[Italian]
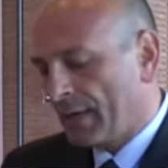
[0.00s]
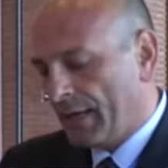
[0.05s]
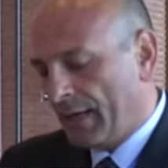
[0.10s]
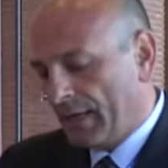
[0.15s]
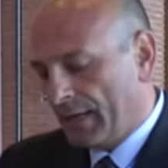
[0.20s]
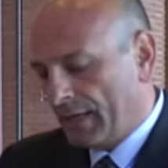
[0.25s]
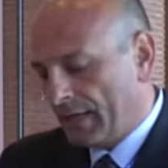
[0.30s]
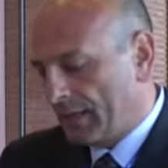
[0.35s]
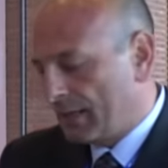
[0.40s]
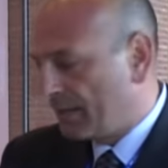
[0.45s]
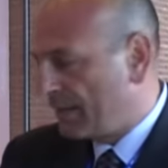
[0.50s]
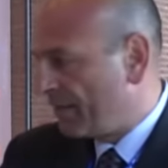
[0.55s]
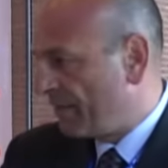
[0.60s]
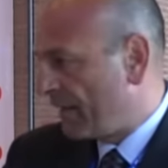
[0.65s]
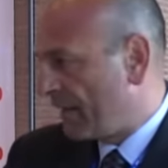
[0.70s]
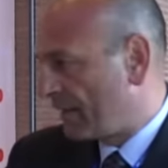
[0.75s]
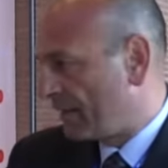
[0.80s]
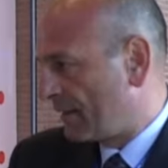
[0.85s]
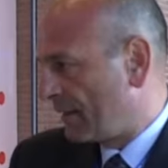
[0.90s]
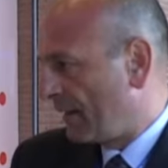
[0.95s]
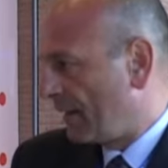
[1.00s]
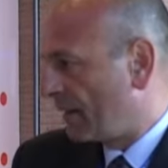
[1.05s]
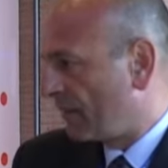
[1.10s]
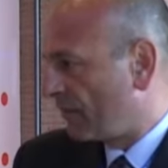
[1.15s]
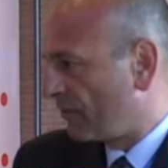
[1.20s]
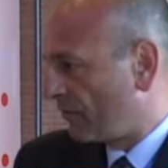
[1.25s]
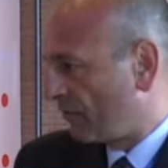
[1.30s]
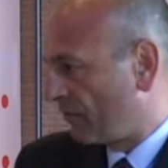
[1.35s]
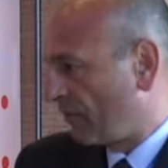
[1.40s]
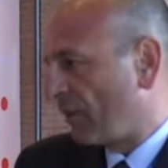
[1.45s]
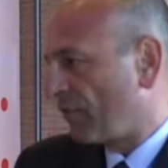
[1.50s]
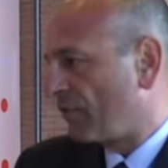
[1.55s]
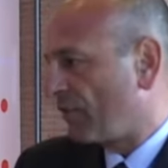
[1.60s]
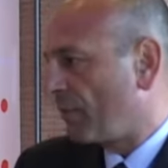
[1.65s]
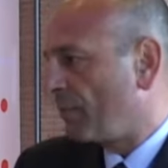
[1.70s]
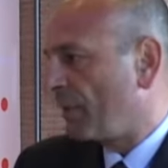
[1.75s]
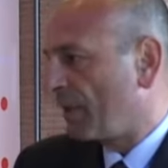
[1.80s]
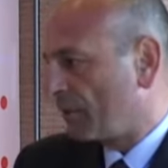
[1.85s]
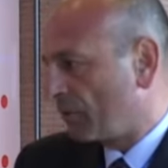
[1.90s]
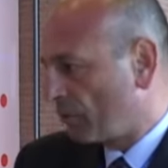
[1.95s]
e diventa
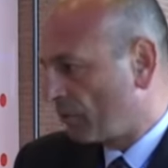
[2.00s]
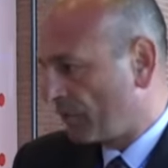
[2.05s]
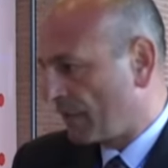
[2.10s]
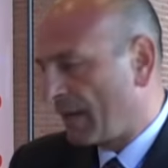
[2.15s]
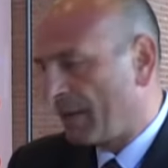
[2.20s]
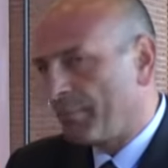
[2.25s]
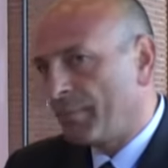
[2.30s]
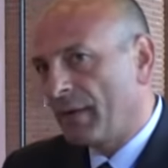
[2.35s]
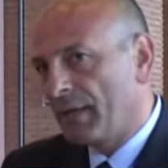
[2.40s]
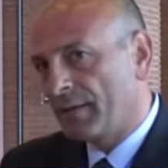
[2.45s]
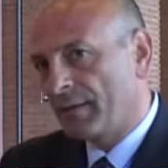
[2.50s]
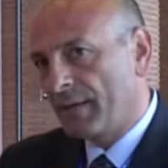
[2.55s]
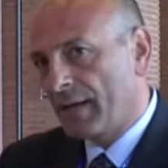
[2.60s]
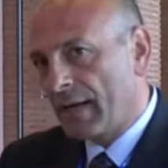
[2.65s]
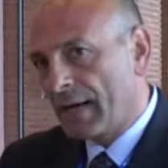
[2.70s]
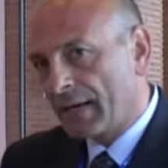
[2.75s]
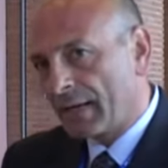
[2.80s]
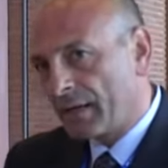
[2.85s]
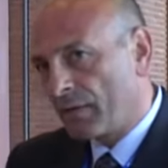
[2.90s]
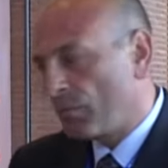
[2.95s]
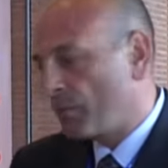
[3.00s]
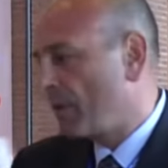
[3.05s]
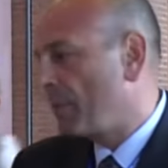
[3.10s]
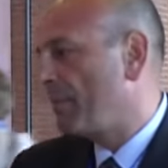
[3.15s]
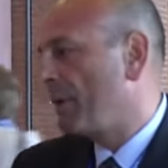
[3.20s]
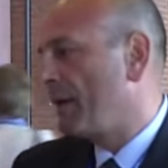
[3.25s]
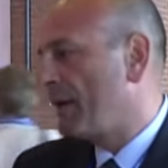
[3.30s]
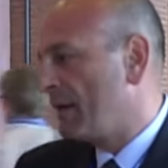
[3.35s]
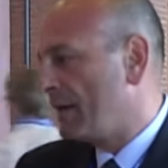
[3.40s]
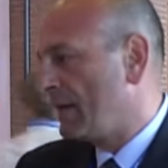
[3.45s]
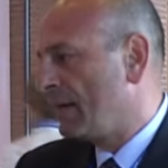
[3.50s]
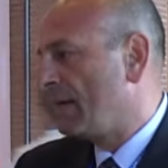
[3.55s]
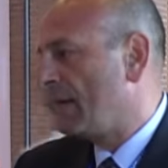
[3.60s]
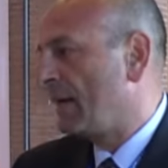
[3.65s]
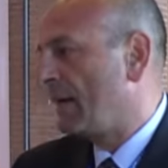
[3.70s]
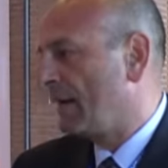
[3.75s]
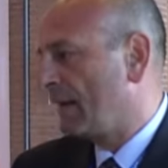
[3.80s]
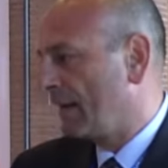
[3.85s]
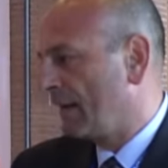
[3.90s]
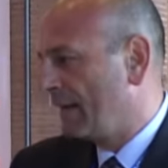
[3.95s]
sostanzialmente un tablet, ha anche una
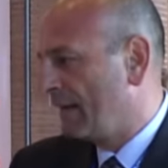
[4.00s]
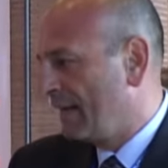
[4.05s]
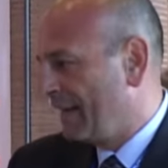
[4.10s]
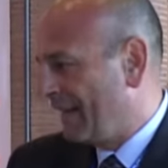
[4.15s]
pennina